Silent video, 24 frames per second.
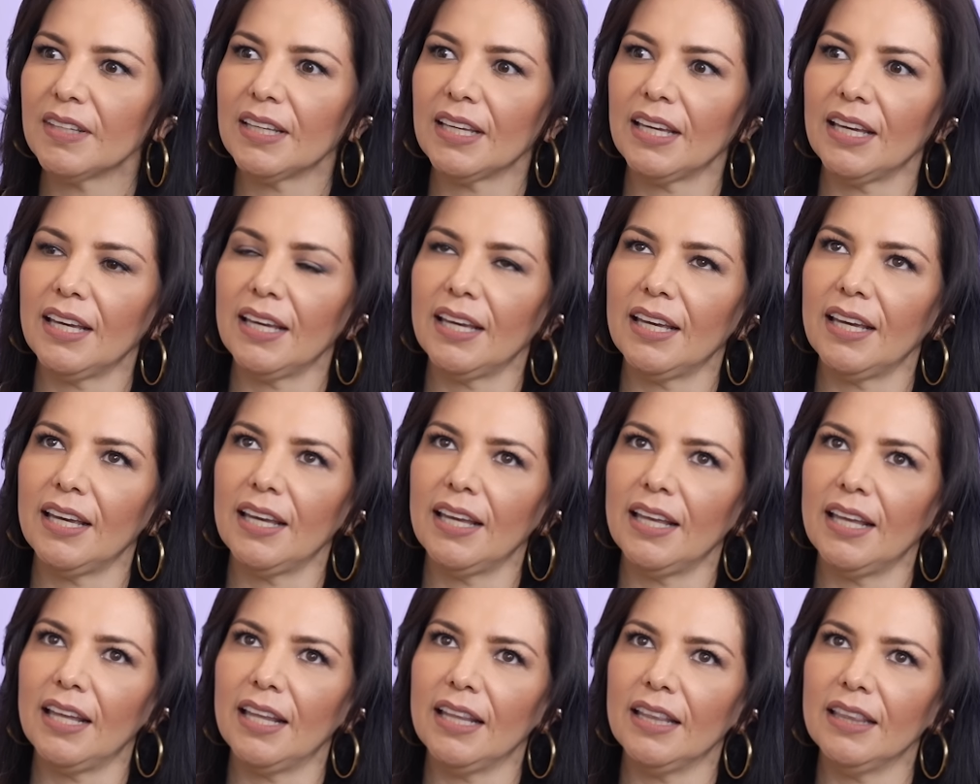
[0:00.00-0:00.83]

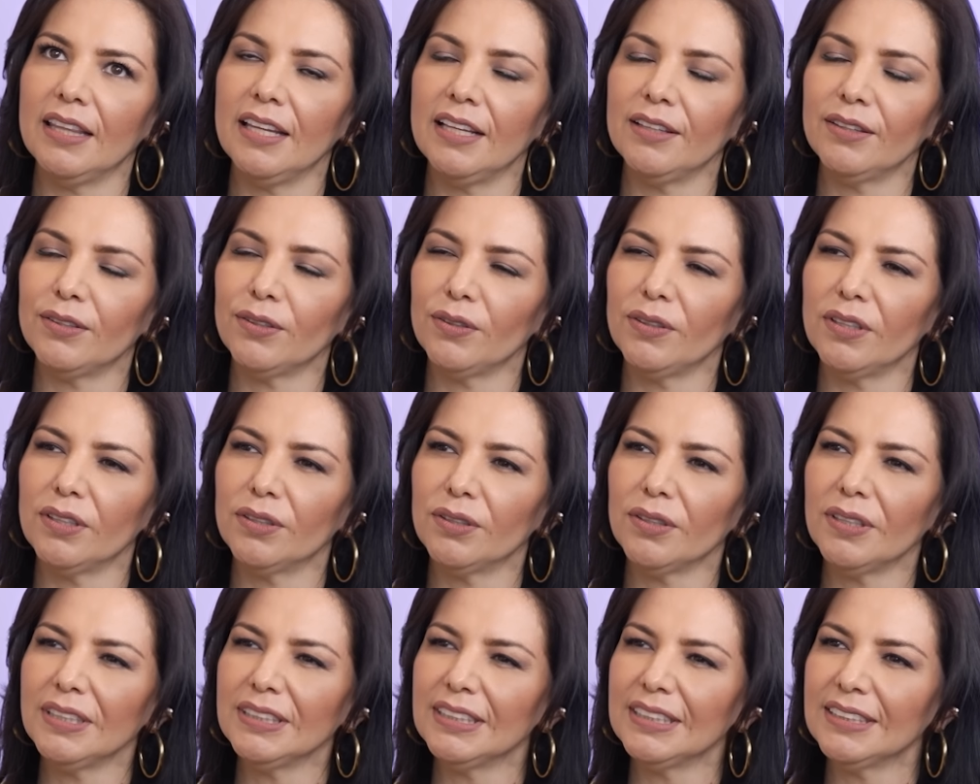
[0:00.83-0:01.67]
que dentro de
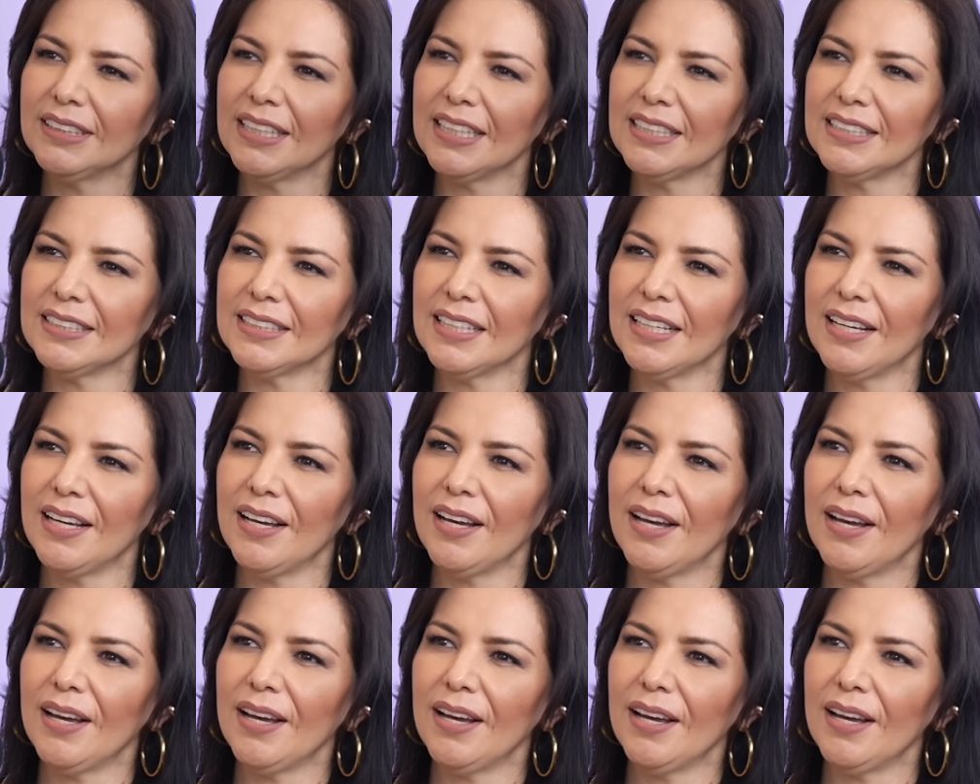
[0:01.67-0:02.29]
todas esas